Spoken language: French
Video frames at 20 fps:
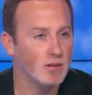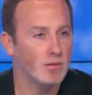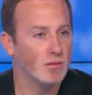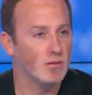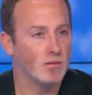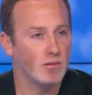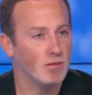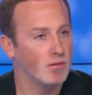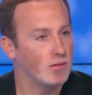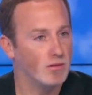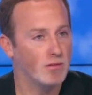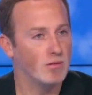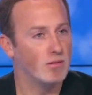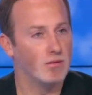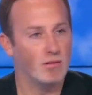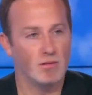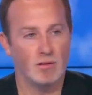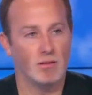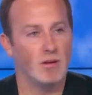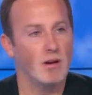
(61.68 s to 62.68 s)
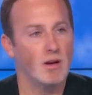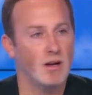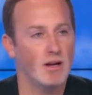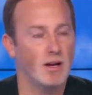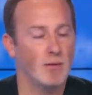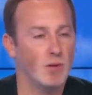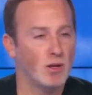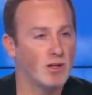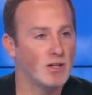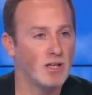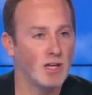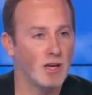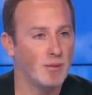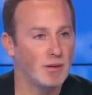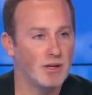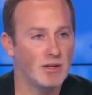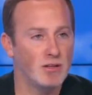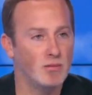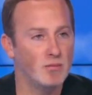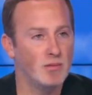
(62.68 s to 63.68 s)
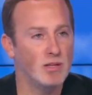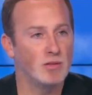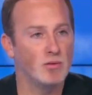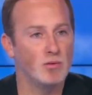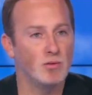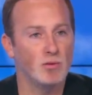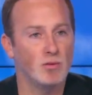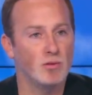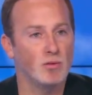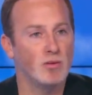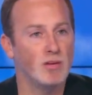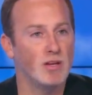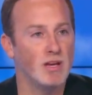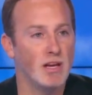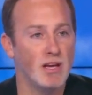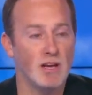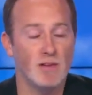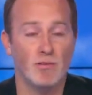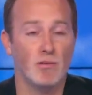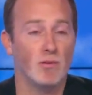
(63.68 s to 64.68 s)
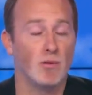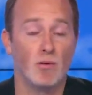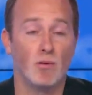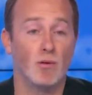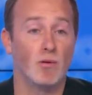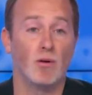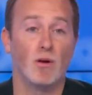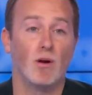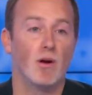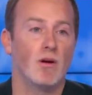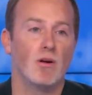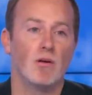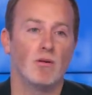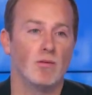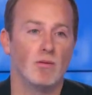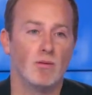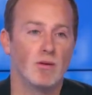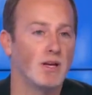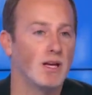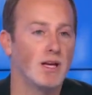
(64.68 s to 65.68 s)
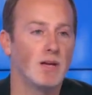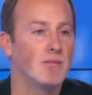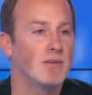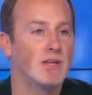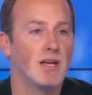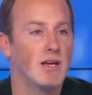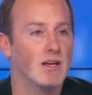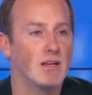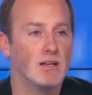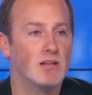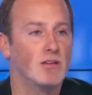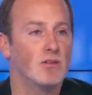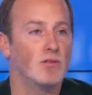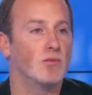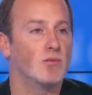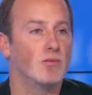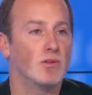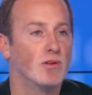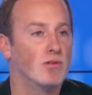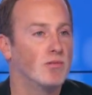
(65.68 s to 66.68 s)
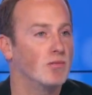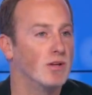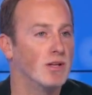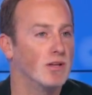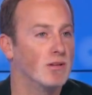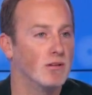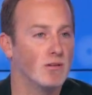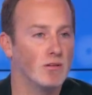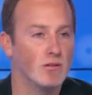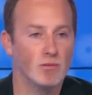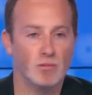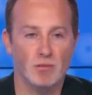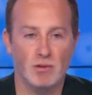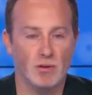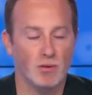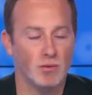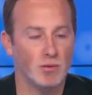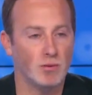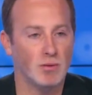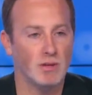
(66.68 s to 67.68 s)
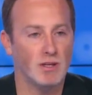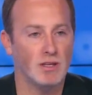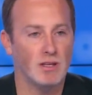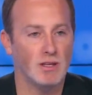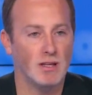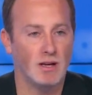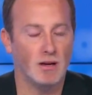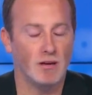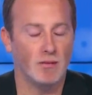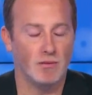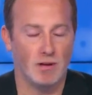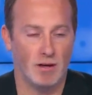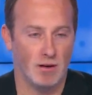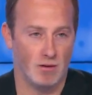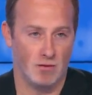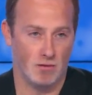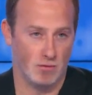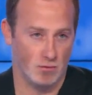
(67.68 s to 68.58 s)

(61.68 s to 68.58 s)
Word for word: que la meurtrière présumée est une OQTF, le, le, crime ça existe depuis hmm. tous les temps, depuis Landru, etc. Enfin,